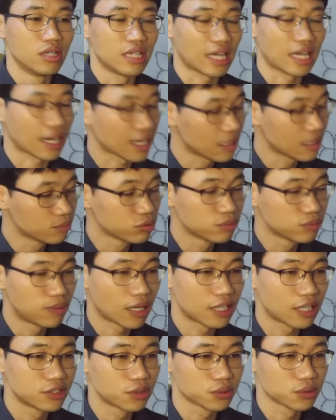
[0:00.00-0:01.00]
약간
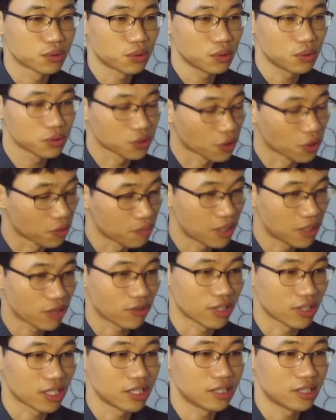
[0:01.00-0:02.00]
무방할 정도로 정말
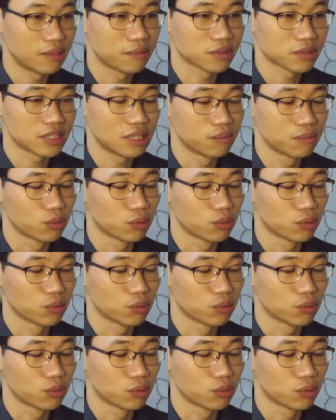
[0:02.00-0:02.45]
관계 대명사의